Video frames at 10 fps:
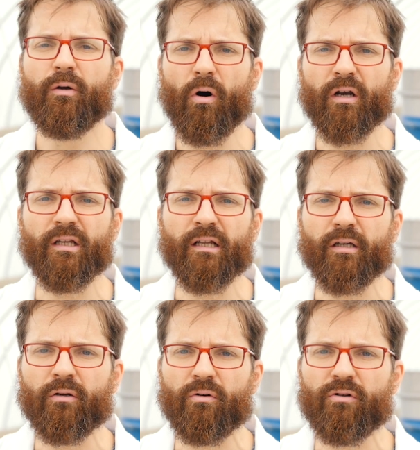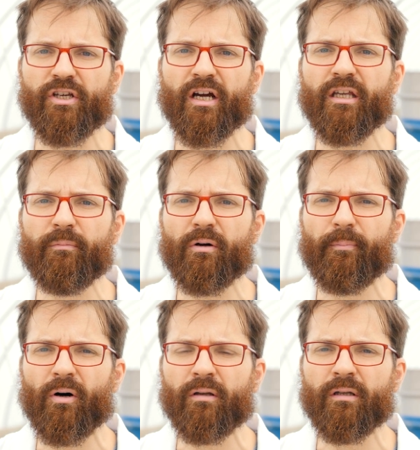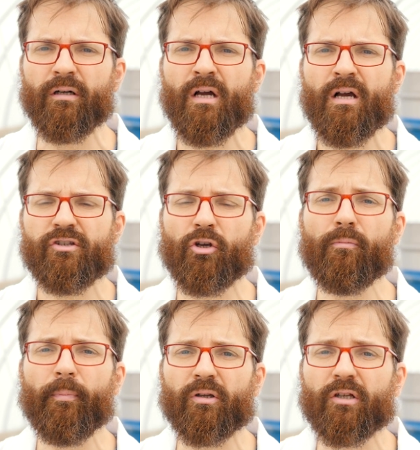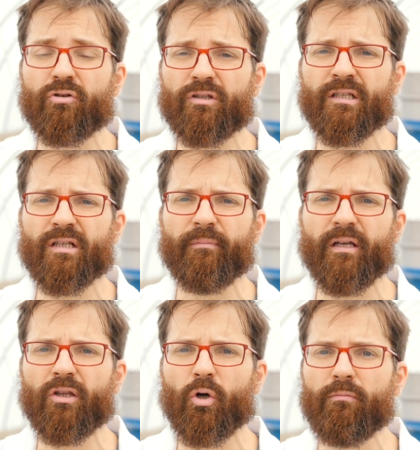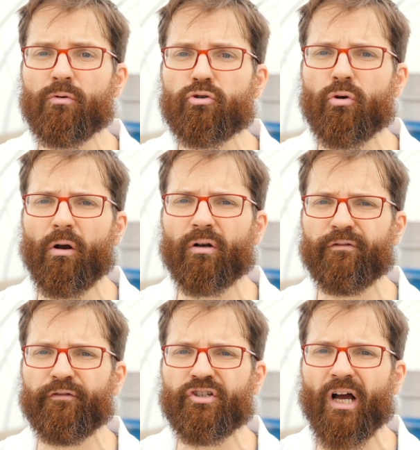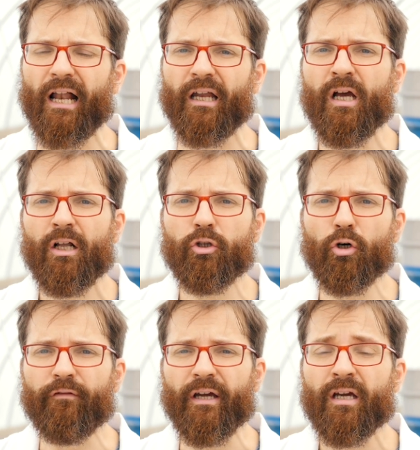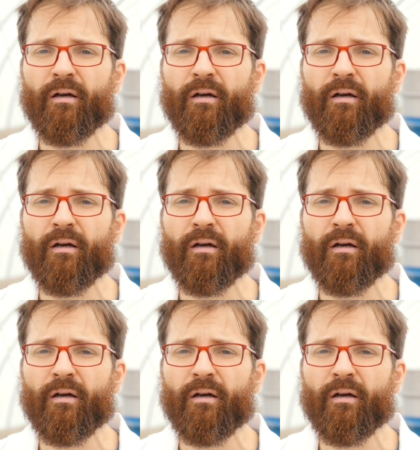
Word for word: cuore della tecnologia IbioPond si comporta sostanzialmente come un suolo artificiale, dove